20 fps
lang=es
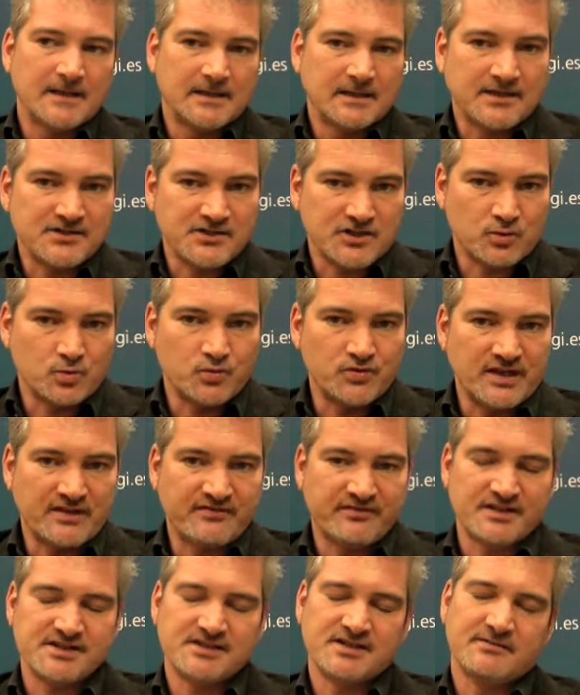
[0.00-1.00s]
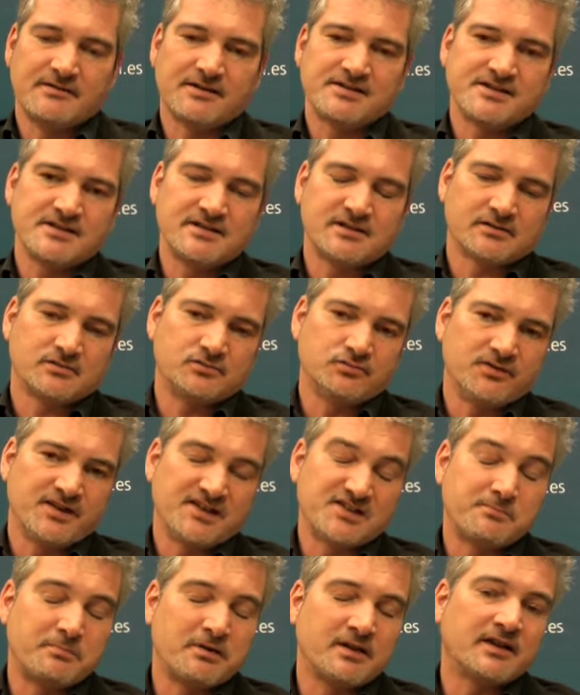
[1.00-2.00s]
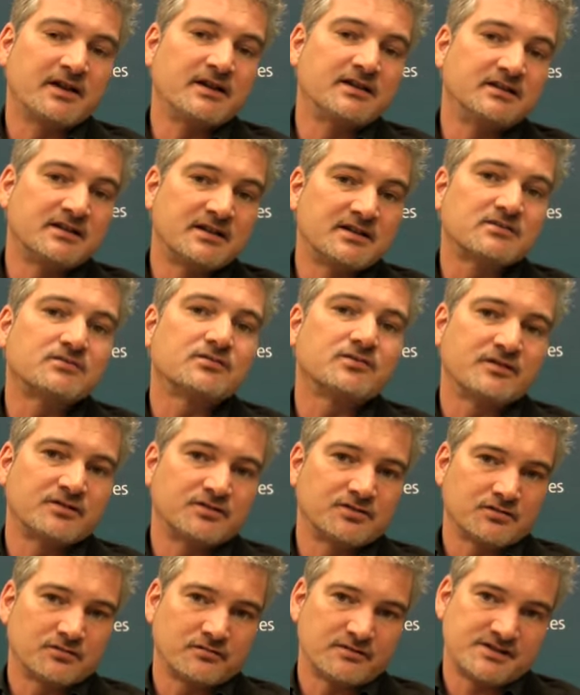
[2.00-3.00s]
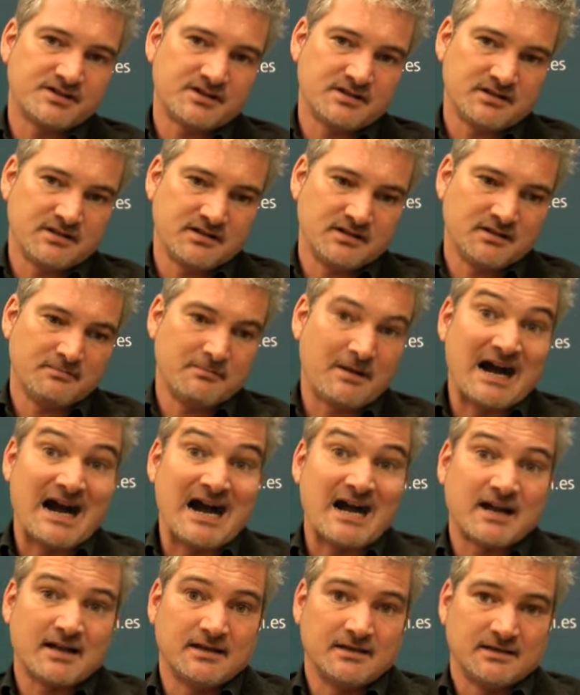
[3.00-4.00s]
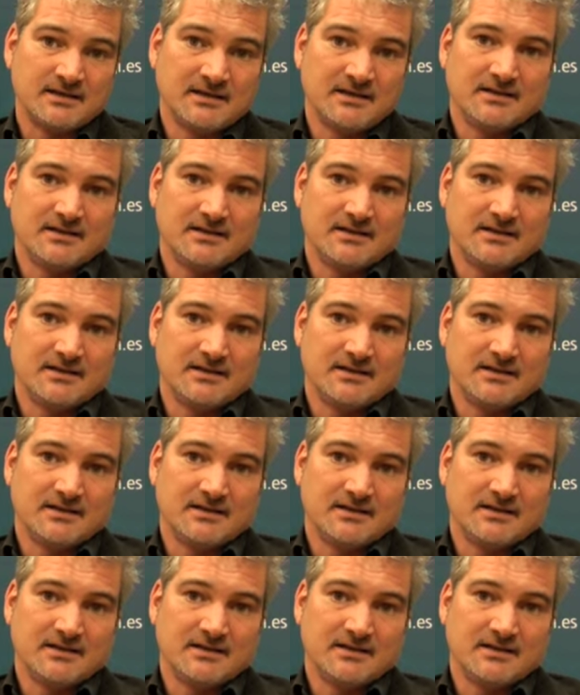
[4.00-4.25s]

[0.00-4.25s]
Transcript: La segunda fase va a ser un despliegue interno de todo ese bagaje